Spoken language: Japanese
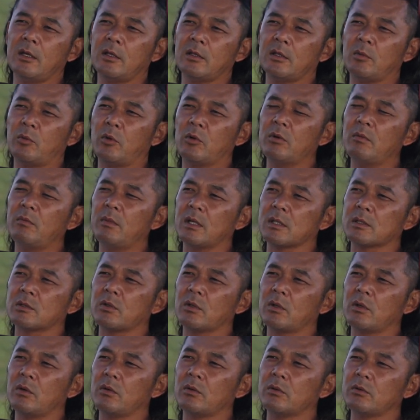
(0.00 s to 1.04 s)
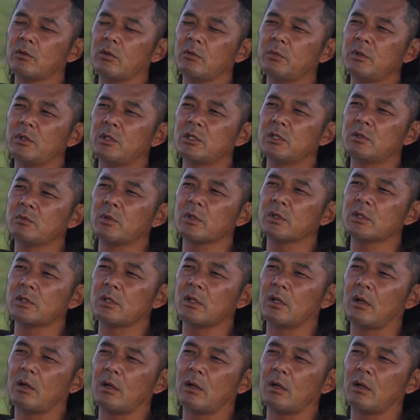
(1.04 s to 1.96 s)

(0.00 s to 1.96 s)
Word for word: で僕それを鵜呑みにしまして、